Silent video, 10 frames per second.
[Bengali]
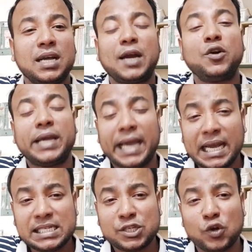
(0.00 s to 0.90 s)
কারণ
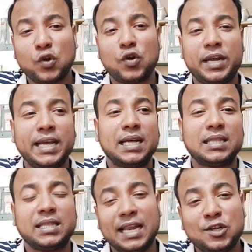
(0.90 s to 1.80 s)
গ্যাস সংকট নিয়ে
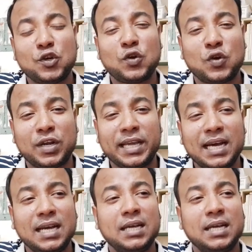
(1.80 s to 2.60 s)
তেল সংকট নিয়ে